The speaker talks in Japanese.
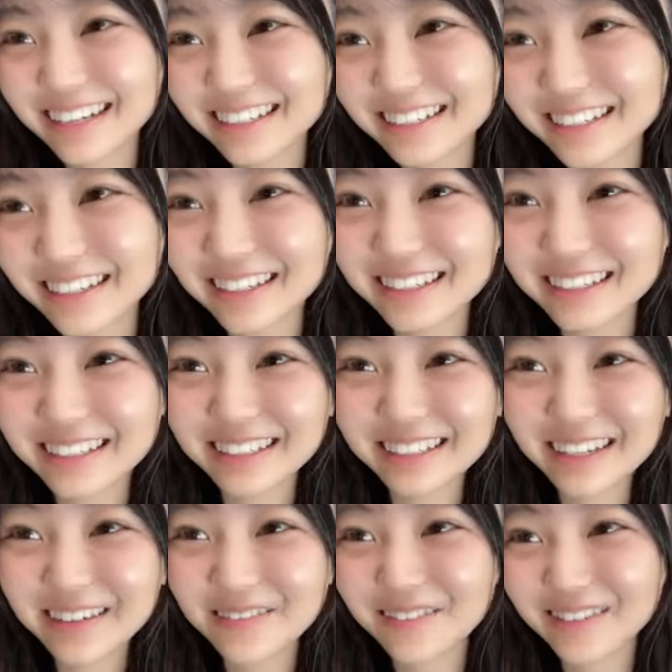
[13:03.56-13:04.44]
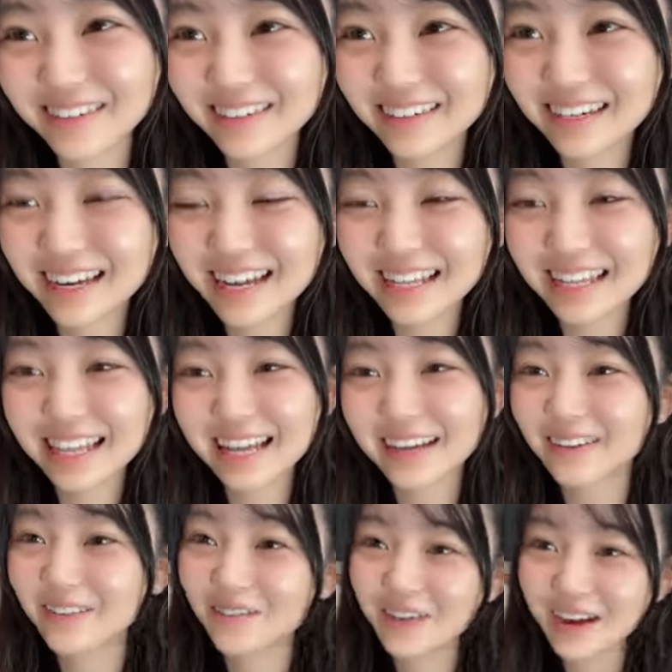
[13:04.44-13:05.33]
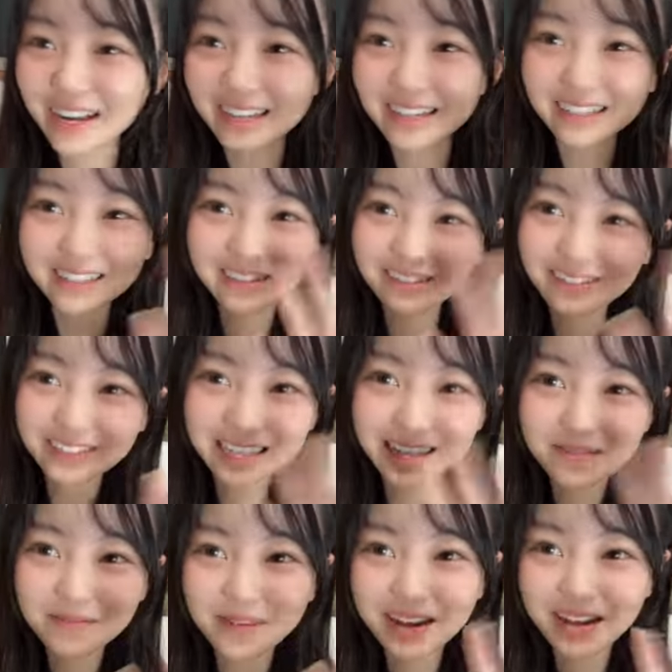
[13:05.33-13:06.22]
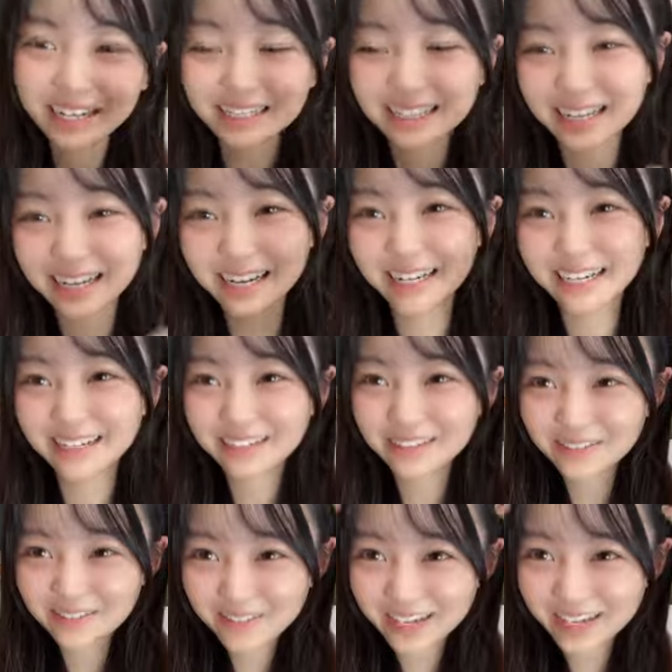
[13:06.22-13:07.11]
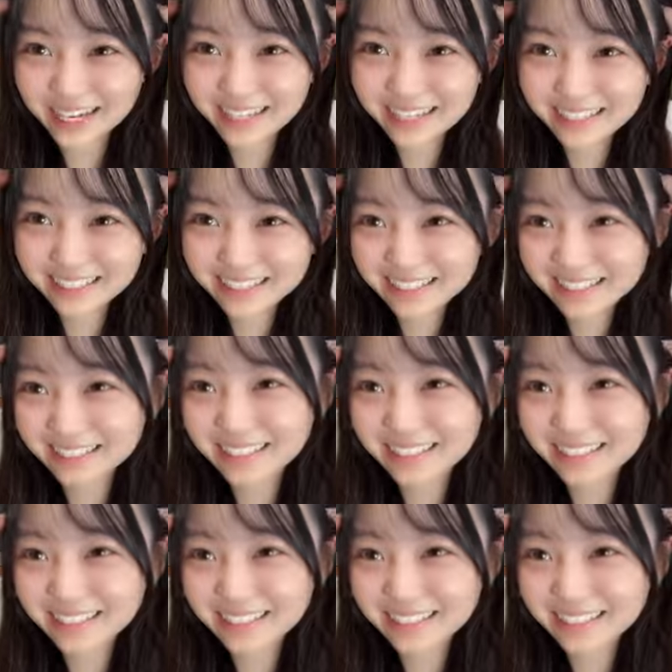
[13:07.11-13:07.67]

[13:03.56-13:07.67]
恥ずかしいでもレイニアくもありがとうございますありがくま